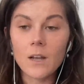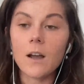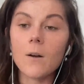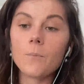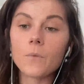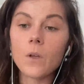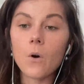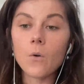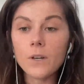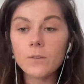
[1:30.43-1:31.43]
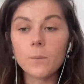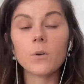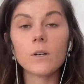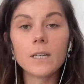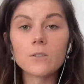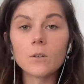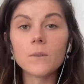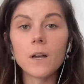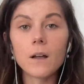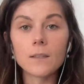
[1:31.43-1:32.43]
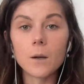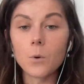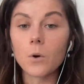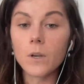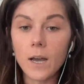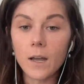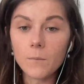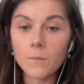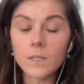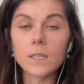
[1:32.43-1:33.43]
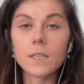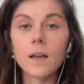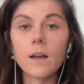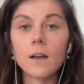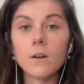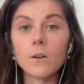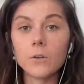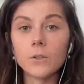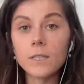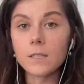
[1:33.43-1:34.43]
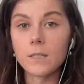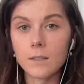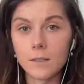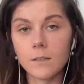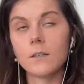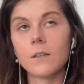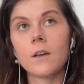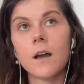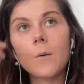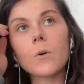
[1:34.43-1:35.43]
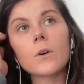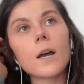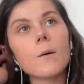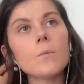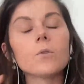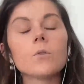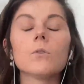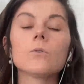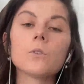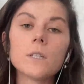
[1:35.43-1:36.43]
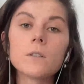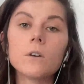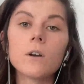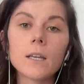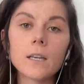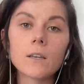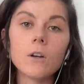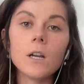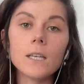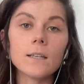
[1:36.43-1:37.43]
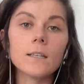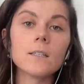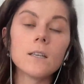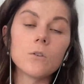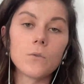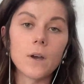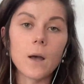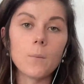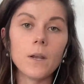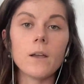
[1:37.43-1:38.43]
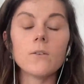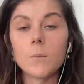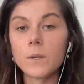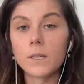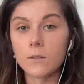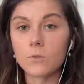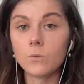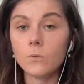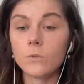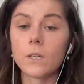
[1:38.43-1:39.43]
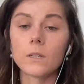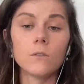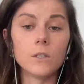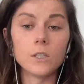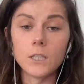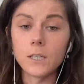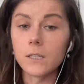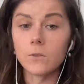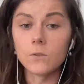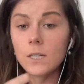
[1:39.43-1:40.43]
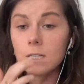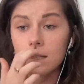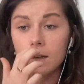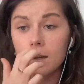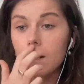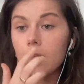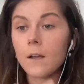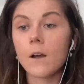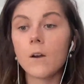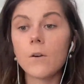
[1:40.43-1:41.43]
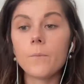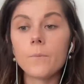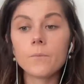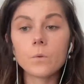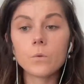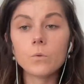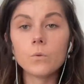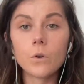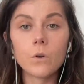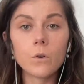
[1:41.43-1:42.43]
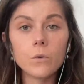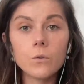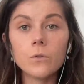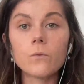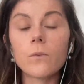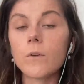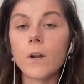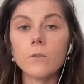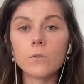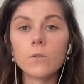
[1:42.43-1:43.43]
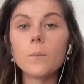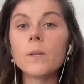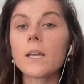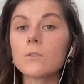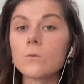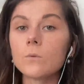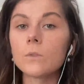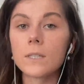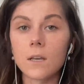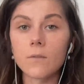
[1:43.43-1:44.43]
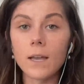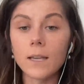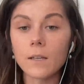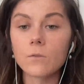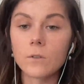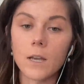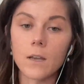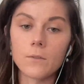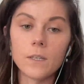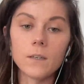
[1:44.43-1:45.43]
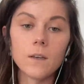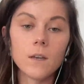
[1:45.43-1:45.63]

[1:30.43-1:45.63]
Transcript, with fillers: Euh, en fait, je vais prendre l'exemple d'un programme qui a euh, décidé, un programme dans, le secteur agricole, qui a décidé de faire appel à une application, une technologie qui utilisait euh, une, application qui servait à cartographier